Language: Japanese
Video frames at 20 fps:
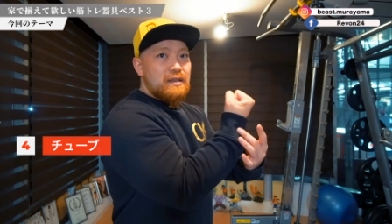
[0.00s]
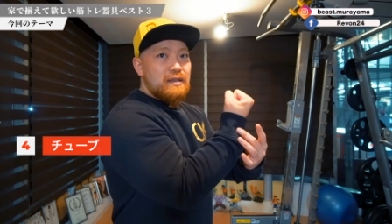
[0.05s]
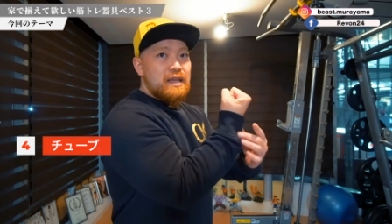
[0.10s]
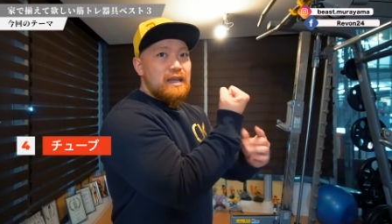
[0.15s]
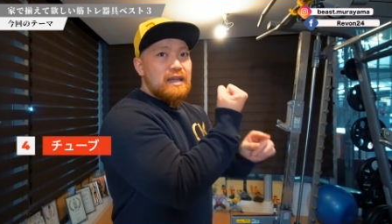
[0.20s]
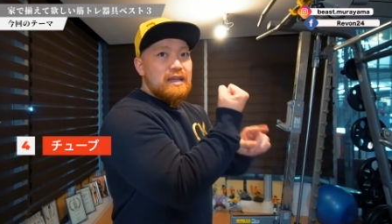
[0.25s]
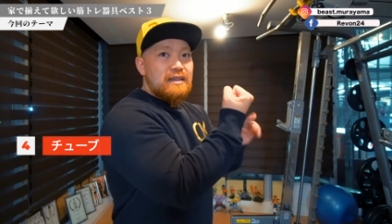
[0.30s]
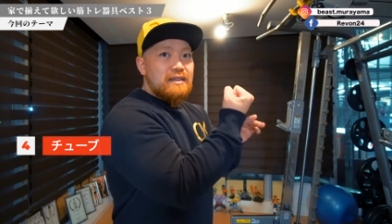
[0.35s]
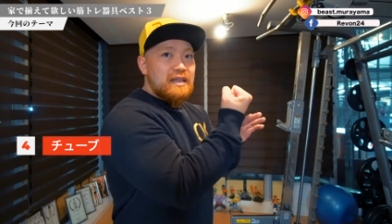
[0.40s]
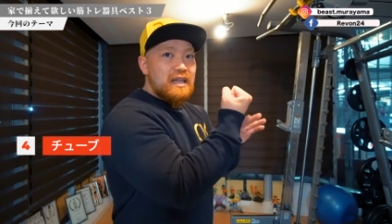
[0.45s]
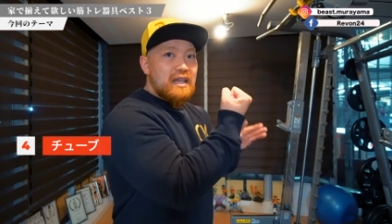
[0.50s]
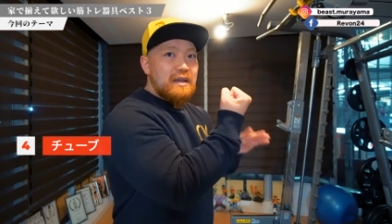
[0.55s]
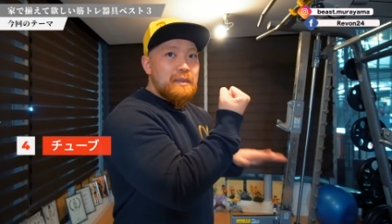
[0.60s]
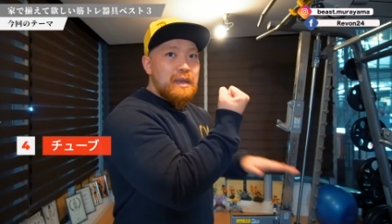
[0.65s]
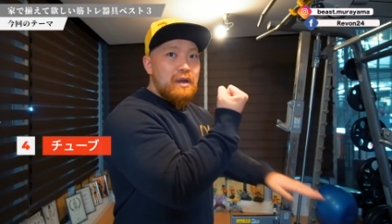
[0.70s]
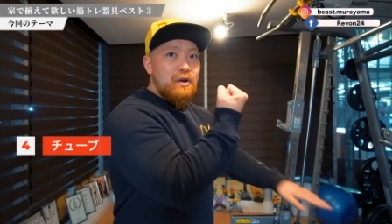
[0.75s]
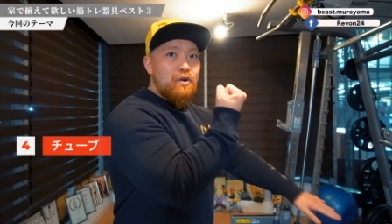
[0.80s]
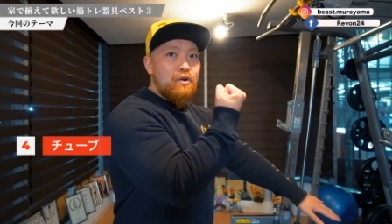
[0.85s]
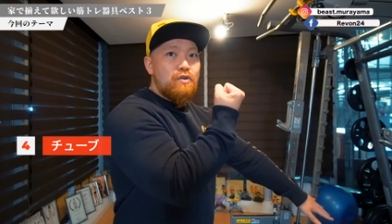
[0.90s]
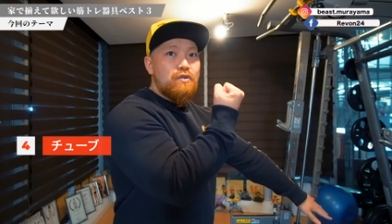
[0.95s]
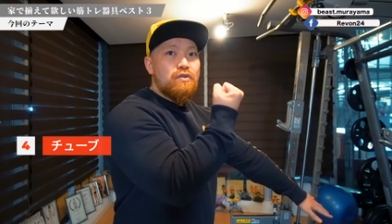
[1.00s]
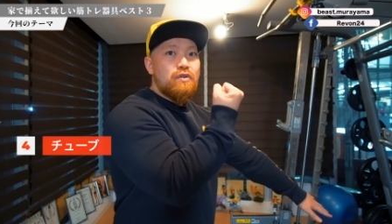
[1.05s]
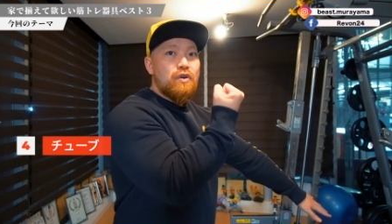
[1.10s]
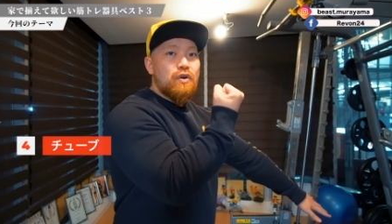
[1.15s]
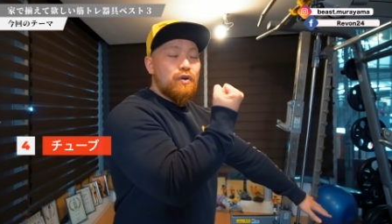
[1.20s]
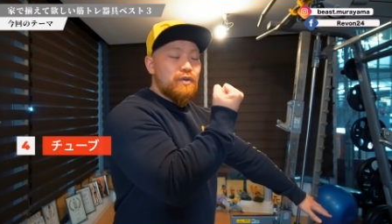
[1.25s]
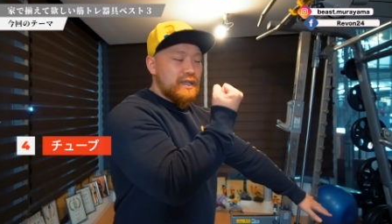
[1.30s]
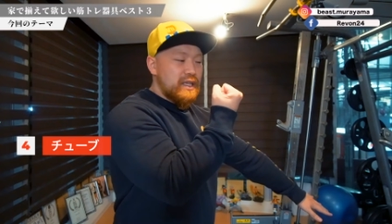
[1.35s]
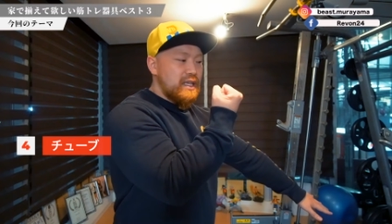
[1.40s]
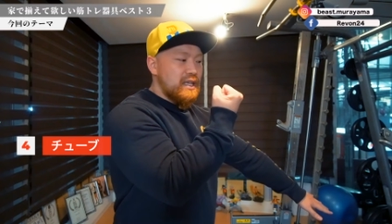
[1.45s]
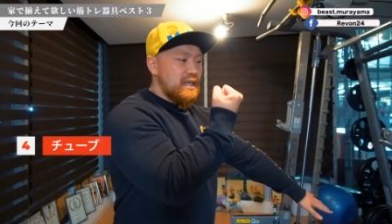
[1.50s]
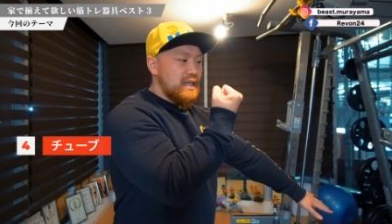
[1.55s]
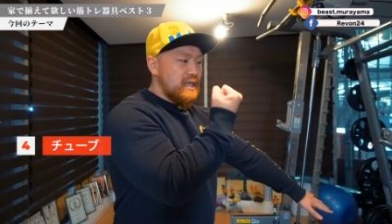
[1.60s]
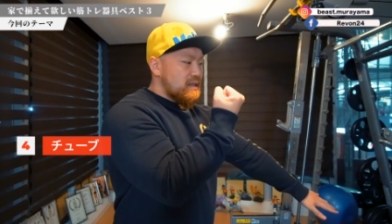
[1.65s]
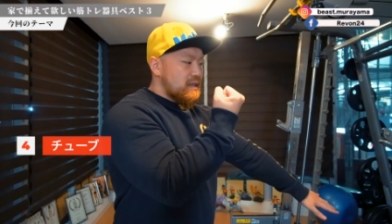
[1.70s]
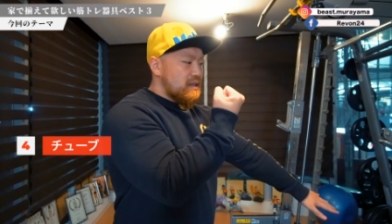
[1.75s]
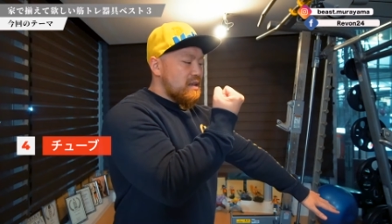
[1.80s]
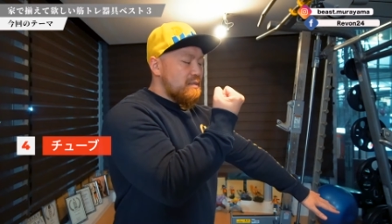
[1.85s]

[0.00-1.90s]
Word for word: で、斜め方向に、